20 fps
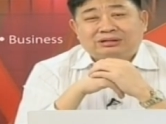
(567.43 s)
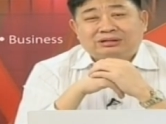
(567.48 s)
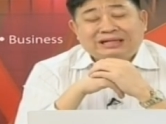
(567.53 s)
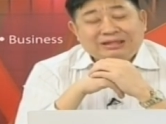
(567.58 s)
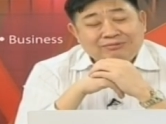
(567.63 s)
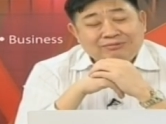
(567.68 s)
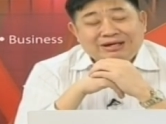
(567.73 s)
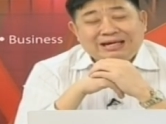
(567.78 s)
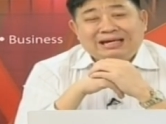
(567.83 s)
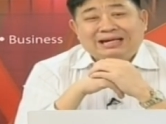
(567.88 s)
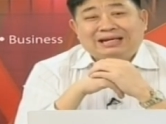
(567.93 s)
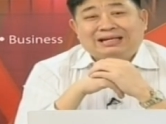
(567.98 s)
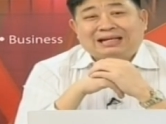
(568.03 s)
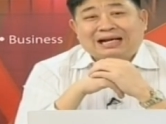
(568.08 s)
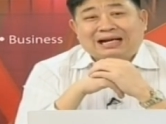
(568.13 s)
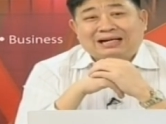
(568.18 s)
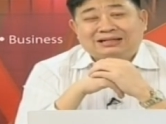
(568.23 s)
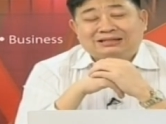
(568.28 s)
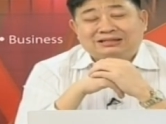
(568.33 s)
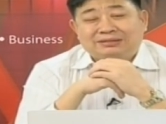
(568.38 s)
ทีวี
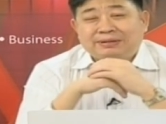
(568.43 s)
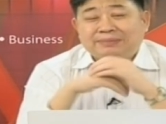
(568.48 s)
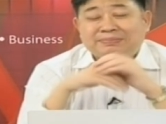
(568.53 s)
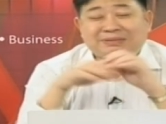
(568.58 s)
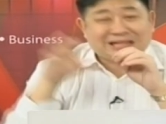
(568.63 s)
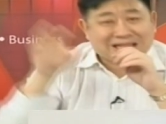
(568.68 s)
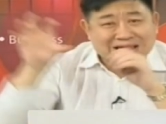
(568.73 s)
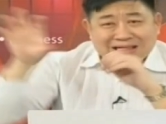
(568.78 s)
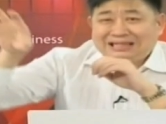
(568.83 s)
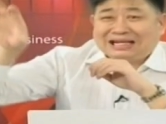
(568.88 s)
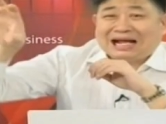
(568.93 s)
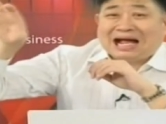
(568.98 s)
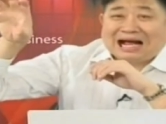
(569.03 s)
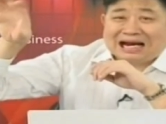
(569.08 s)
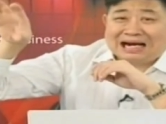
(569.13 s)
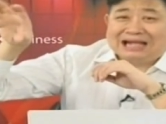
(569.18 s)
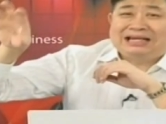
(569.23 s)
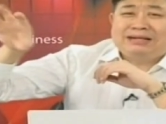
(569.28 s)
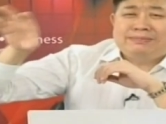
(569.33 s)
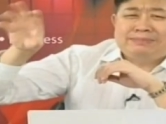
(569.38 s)
ทางหนังสือพิมพ์หรือทาง
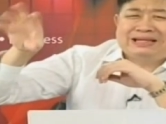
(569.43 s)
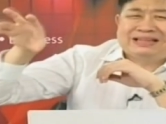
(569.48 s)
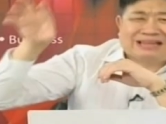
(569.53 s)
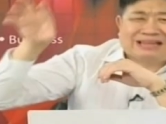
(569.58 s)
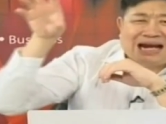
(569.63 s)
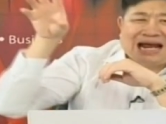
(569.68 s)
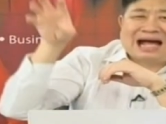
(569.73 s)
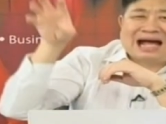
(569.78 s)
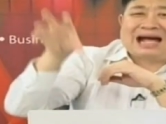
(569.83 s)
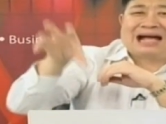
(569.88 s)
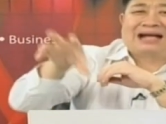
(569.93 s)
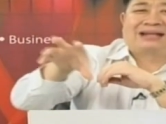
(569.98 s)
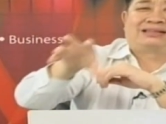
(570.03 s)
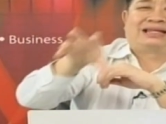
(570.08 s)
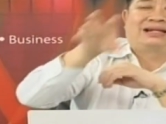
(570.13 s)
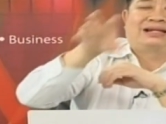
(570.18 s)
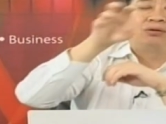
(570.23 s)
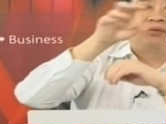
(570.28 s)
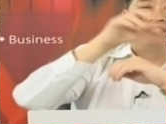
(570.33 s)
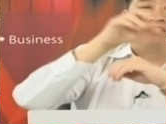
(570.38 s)
อะไรที่มีตรา
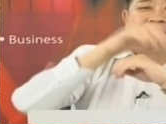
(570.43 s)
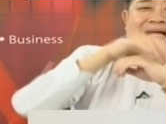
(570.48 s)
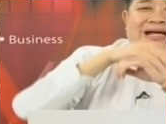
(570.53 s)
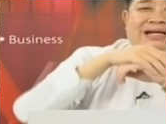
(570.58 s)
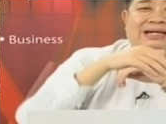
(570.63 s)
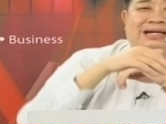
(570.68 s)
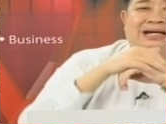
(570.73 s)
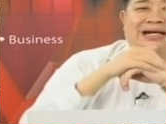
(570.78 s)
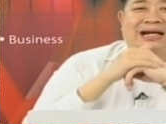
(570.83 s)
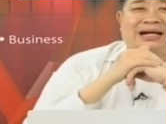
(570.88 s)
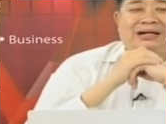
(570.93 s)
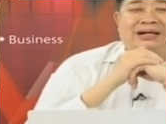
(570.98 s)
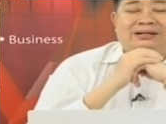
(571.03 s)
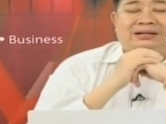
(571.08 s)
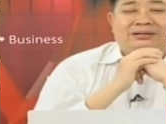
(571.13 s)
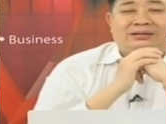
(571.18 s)
ติดลงไปเนี่ยนะ